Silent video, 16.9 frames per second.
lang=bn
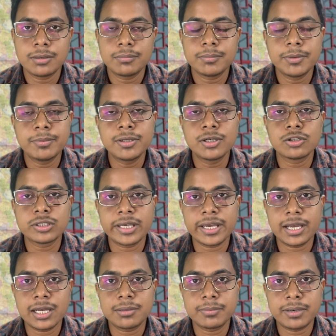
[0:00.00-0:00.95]
বিভিন্ন
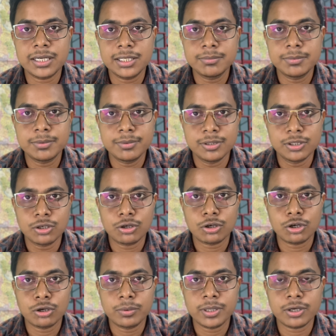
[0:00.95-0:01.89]
জায়গার মাটি বিভিন্ন
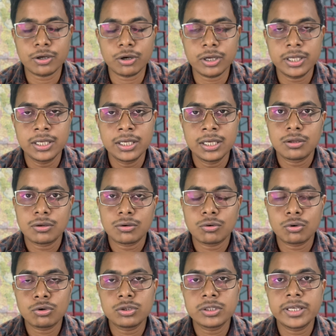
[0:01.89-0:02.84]
রকমের হয়
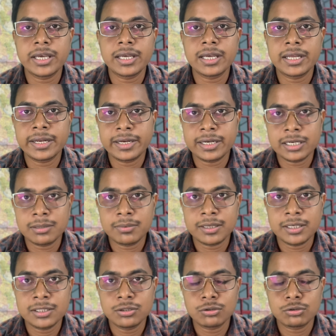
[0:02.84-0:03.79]
কোনো জায়গার এঁটেল
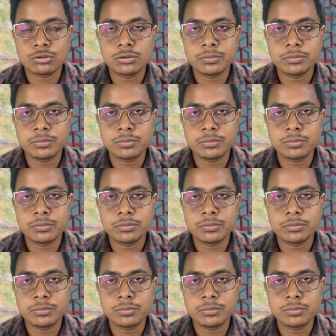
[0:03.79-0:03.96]
মাটি ধরুন